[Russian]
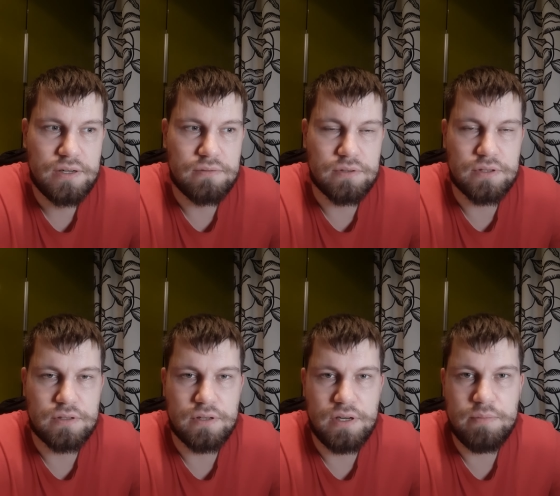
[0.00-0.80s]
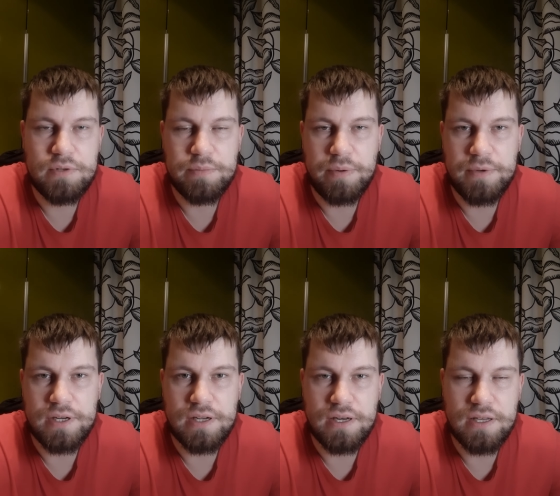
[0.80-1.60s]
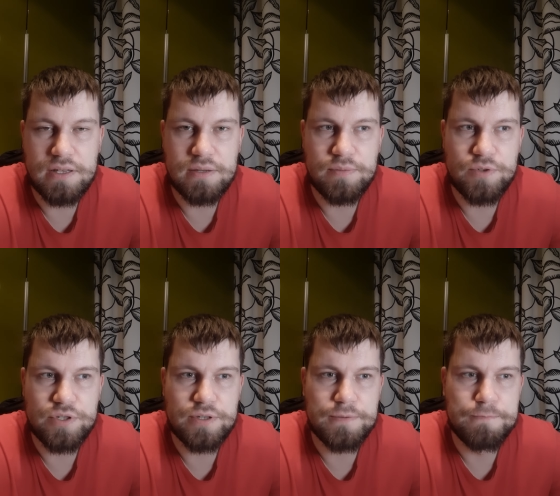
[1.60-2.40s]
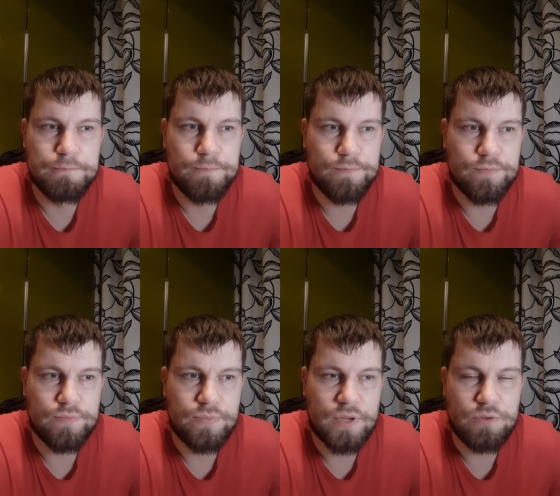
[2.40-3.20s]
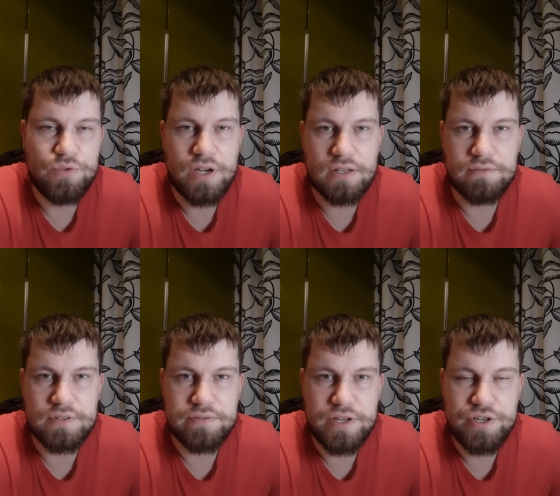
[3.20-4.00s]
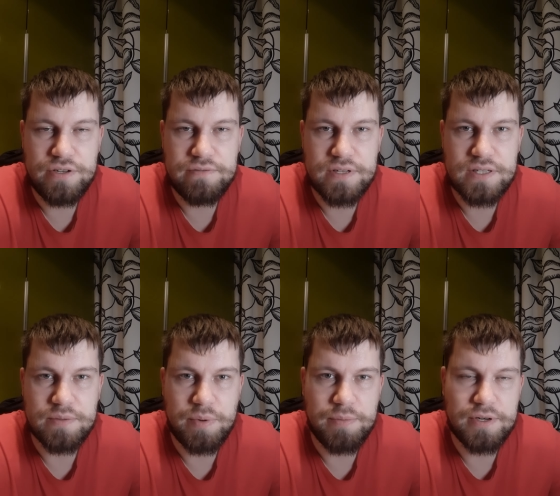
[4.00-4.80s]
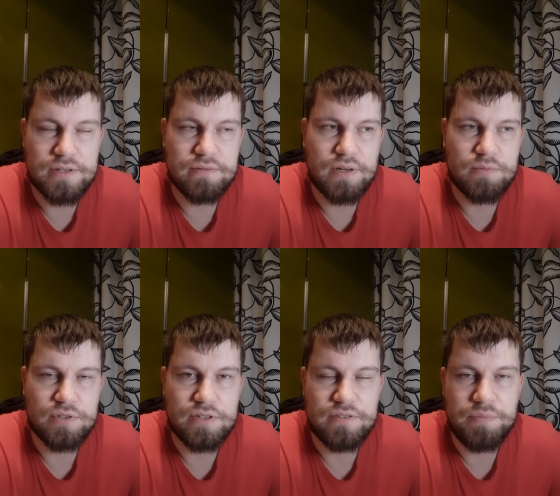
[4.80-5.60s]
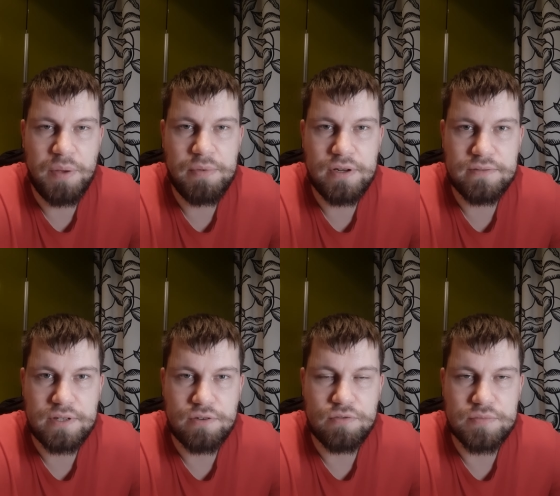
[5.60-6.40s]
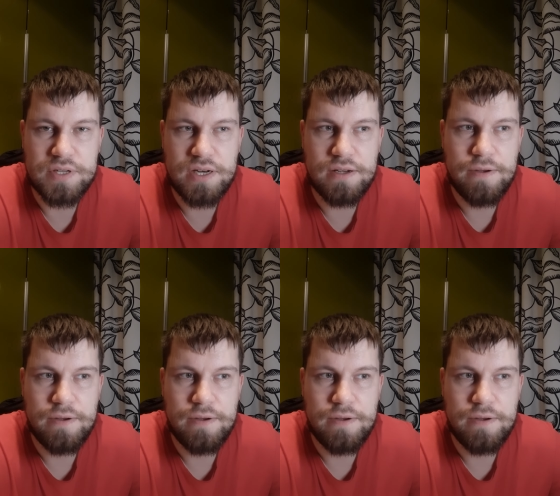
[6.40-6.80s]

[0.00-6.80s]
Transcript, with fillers: Вот. А либо, например, для клиента можно ну, не как-то вызывающе одеваться, например, если вы работаете в мебели, в торговом зале,